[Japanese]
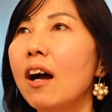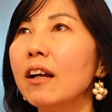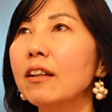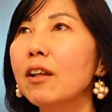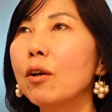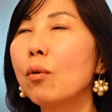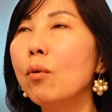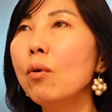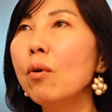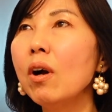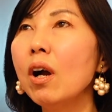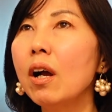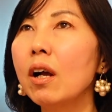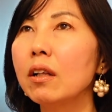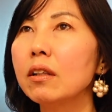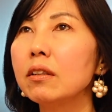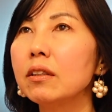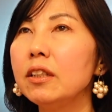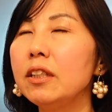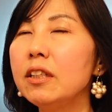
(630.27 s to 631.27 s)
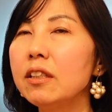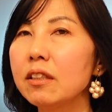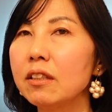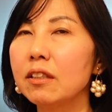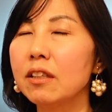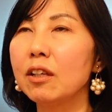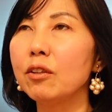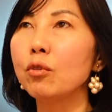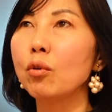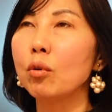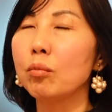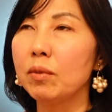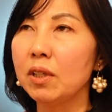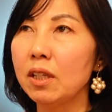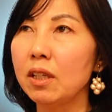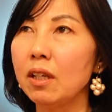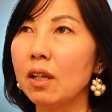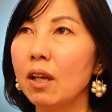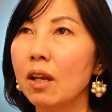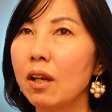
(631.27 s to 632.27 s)
でご飯行って飲
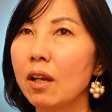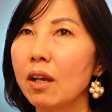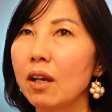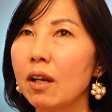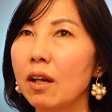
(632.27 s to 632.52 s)
み